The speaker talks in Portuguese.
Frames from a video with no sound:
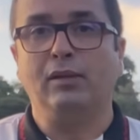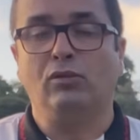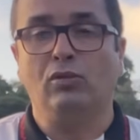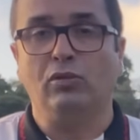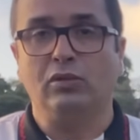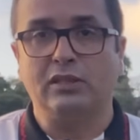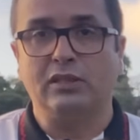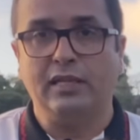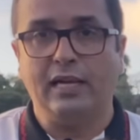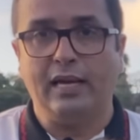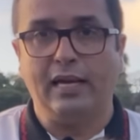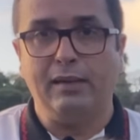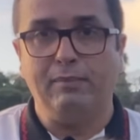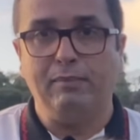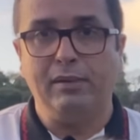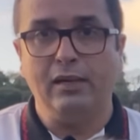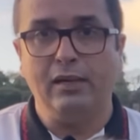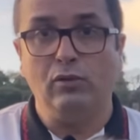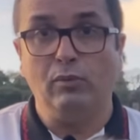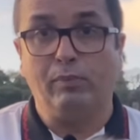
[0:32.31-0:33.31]
do
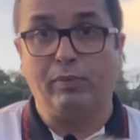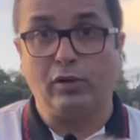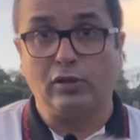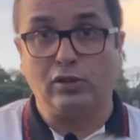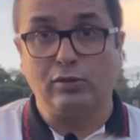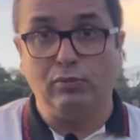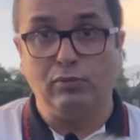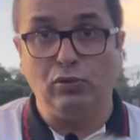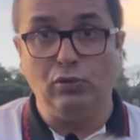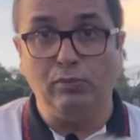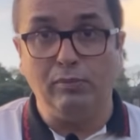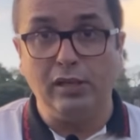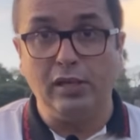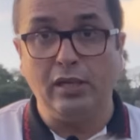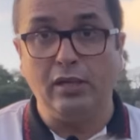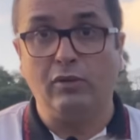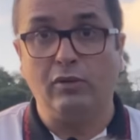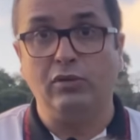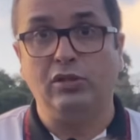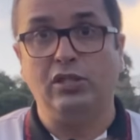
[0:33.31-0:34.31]
CRB no próximo
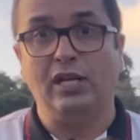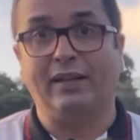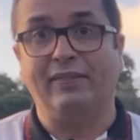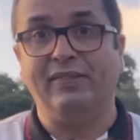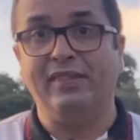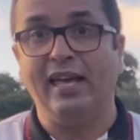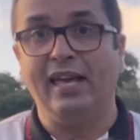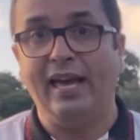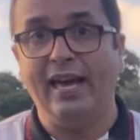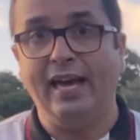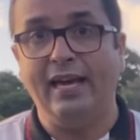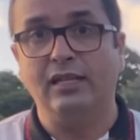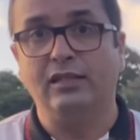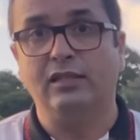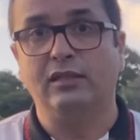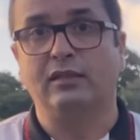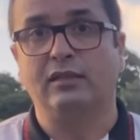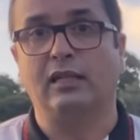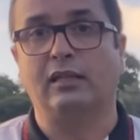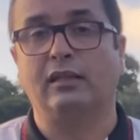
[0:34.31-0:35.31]
domingo, dia 10
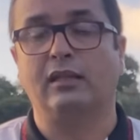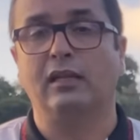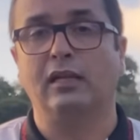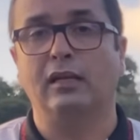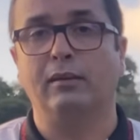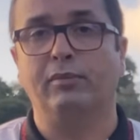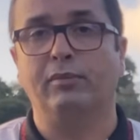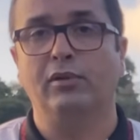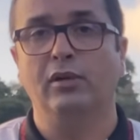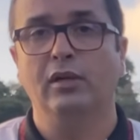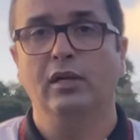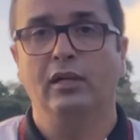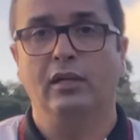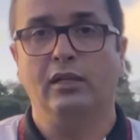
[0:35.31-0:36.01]
de setembro.